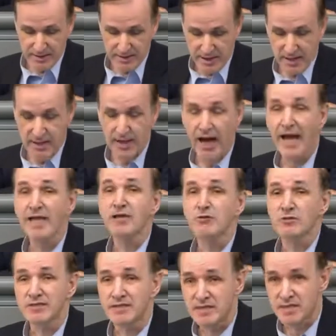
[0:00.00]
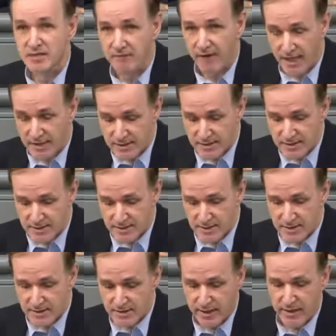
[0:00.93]
dann
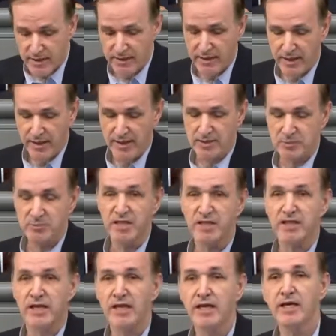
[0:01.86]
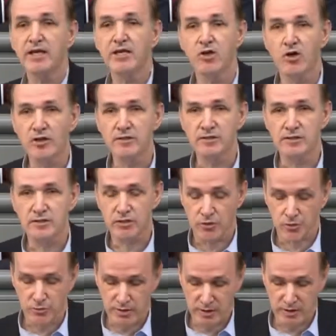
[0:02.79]
21 gegen die SPD, 19
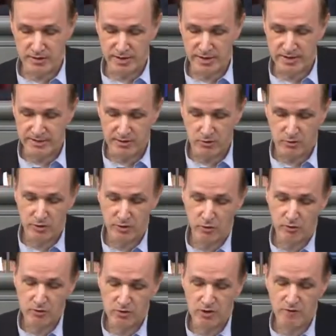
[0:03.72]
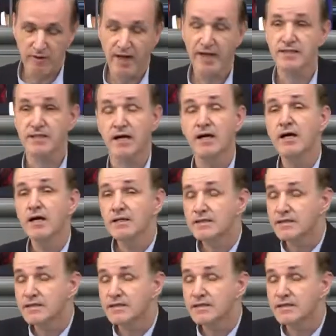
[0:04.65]
Grüne, 16 Union und so weiter.